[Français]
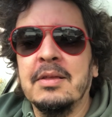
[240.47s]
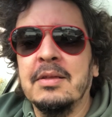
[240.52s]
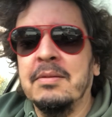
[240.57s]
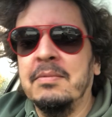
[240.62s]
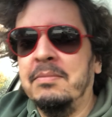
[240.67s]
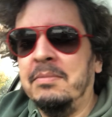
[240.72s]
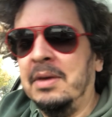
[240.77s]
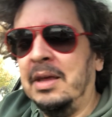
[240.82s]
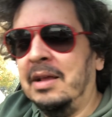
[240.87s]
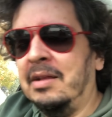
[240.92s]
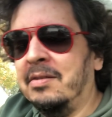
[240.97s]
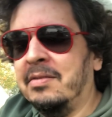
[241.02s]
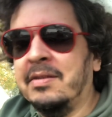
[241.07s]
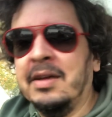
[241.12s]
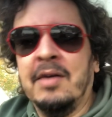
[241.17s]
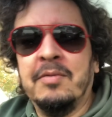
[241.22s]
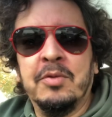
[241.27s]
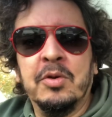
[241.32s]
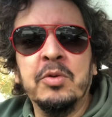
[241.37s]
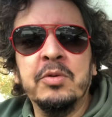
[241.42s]
mais ils
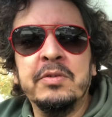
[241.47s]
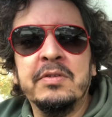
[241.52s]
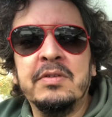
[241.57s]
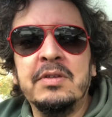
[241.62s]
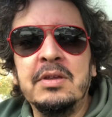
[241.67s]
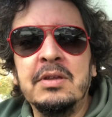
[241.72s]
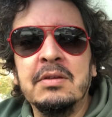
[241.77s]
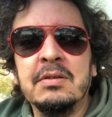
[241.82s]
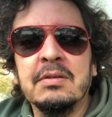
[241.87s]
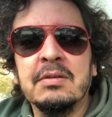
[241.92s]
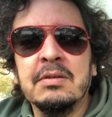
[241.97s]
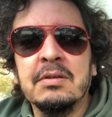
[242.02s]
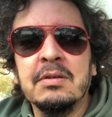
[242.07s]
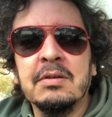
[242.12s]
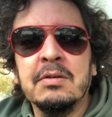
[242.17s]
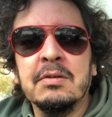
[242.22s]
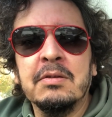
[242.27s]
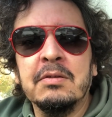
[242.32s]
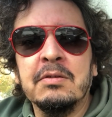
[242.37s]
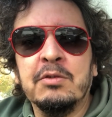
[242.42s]
savent aussi
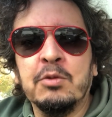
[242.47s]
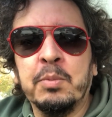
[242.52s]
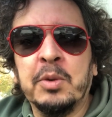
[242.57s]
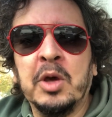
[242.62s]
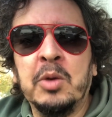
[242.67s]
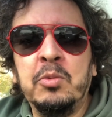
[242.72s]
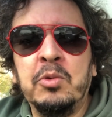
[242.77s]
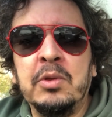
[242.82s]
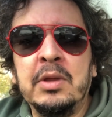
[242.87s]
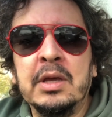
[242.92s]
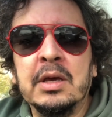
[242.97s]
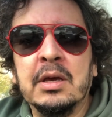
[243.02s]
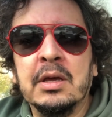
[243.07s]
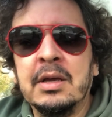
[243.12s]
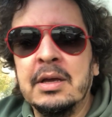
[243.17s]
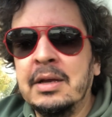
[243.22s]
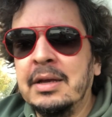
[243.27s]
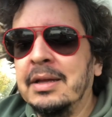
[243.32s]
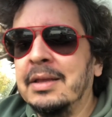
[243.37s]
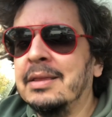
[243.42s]
se prémunir
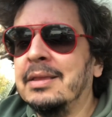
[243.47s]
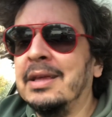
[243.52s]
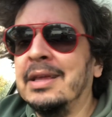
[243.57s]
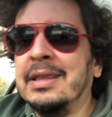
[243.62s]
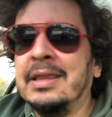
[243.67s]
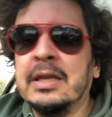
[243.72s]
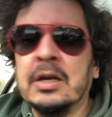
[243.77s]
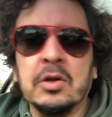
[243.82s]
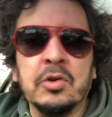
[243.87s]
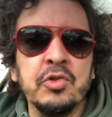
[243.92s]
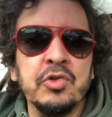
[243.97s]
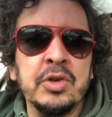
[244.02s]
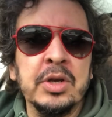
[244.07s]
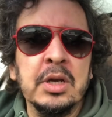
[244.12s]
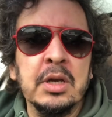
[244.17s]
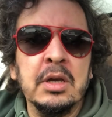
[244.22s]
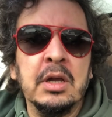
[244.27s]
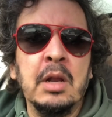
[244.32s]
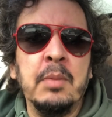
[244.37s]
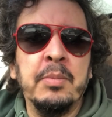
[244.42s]
des
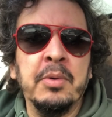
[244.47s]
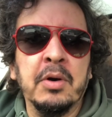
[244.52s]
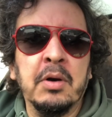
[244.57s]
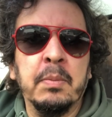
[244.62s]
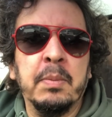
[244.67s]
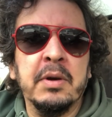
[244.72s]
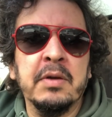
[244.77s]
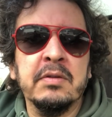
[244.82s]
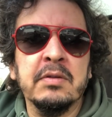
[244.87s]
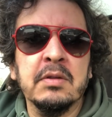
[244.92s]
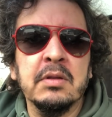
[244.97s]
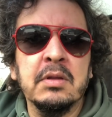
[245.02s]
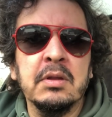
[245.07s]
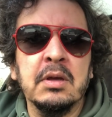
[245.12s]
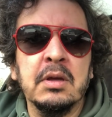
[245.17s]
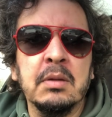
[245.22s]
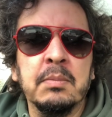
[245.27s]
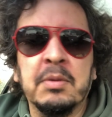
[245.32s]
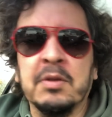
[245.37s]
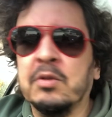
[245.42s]
dangers qu'il peut
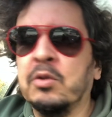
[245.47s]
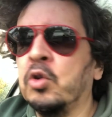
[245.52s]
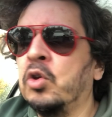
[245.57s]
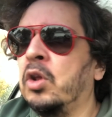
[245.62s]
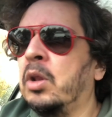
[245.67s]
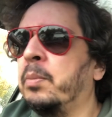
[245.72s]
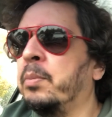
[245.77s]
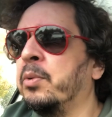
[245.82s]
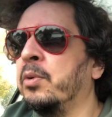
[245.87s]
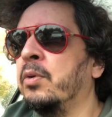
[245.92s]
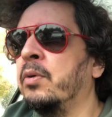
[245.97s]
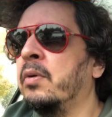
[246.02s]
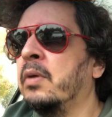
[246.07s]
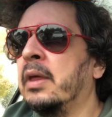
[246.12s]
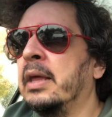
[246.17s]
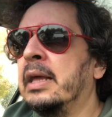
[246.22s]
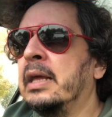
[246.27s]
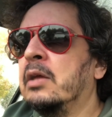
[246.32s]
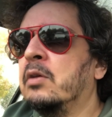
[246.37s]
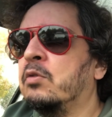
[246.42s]
représenter. Parce qu'il peut
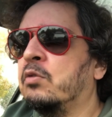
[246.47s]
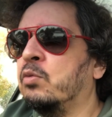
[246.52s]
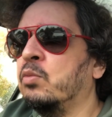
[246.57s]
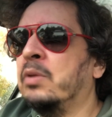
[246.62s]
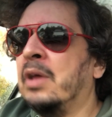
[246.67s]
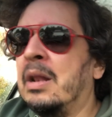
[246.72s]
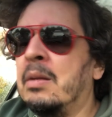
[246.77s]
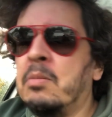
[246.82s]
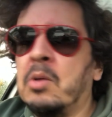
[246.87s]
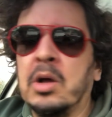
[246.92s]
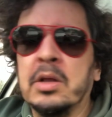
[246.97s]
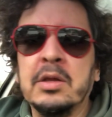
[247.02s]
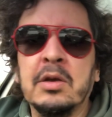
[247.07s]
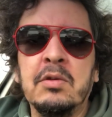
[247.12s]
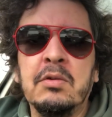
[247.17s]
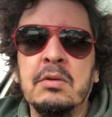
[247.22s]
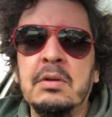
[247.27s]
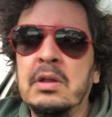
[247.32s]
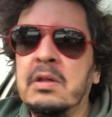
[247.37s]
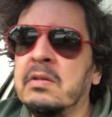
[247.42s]
soudainement être
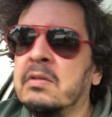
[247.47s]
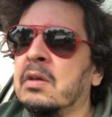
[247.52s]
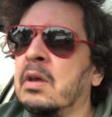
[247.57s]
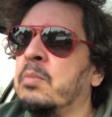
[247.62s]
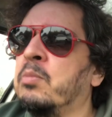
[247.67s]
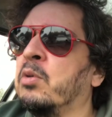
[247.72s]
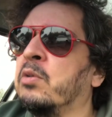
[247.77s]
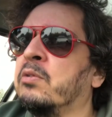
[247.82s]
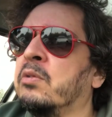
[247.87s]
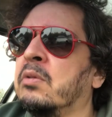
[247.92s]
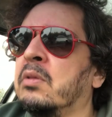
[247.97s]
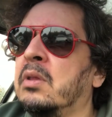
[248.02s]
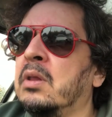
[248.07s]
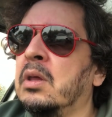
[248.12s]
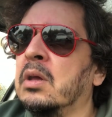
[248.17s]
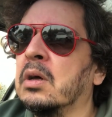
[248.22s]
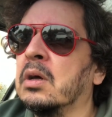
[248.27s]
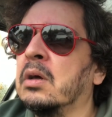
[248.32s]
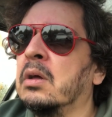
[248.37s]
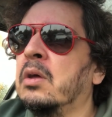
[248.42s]
utilisé pour
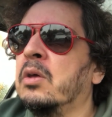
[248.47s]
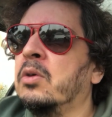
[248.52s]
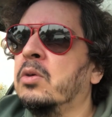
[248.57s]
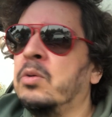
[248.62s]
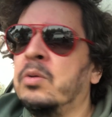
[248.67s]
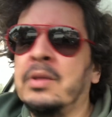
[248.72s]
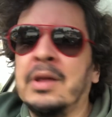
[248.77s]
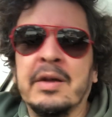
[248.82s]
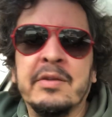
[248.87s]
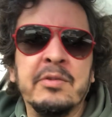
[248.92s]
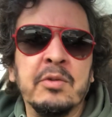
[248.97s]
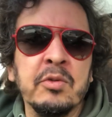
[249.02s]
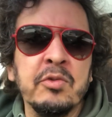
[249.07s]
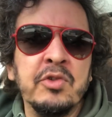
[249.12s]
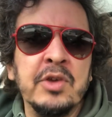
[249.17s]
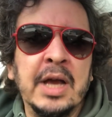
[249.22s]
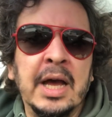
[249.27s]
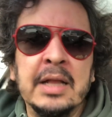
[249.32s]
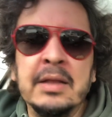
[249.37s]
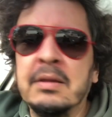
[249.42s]
soutenir une action
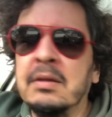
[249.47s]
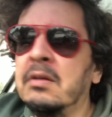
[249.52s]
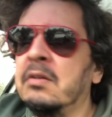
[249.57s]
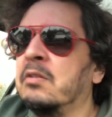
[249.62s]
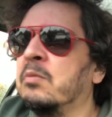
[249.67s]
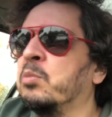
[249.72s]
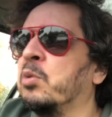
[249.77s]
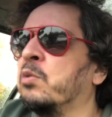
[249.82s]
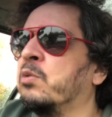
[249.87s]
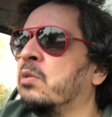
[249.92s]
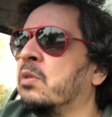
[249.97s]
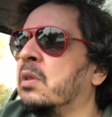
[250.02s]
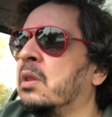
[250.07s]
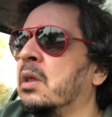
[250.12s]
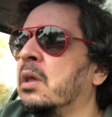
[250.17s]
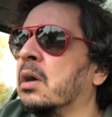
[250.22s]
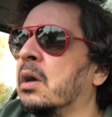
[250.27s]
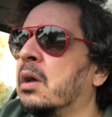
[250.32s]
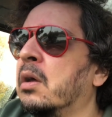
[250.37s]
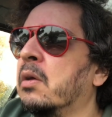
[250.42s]
djihadiste, pour
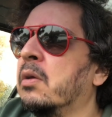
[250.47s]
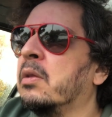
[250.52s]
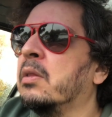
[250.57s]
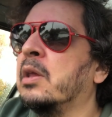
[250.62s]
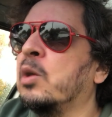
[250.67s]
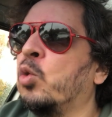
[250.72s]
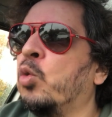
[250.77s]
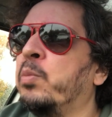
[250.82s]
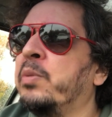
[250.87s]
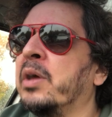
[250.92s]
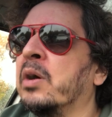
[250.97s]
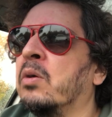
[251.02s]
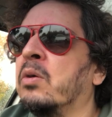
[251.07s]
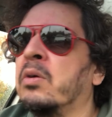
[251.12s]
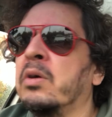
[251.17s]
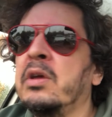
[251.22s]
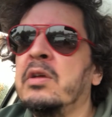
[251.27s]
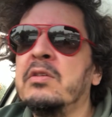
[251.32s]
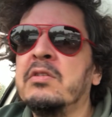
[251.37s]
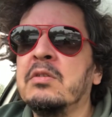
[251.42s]
soutenir des groupes
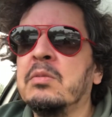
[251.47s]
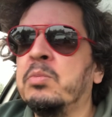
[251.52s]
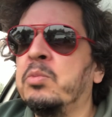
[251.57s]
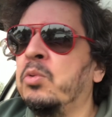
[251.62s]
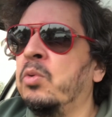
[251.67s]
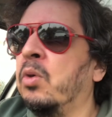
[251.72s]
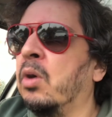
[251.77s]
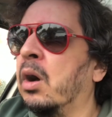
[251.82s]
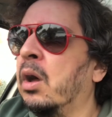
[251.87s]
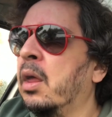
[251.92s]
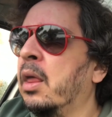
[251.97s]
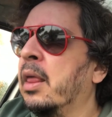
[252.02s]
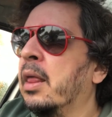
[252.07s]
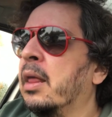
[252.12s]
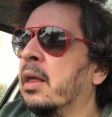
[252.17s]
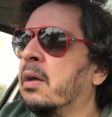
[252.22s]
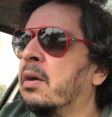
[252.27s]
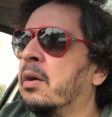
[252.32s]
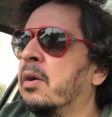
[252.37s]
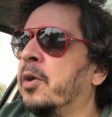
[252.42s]
terroristes, pour
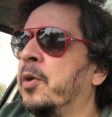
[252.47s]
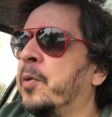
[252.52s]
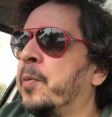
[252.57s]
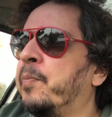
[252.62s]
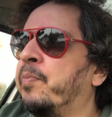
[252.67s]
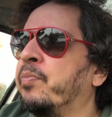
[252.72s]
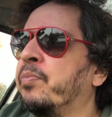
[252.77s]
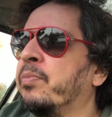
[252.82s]
euh,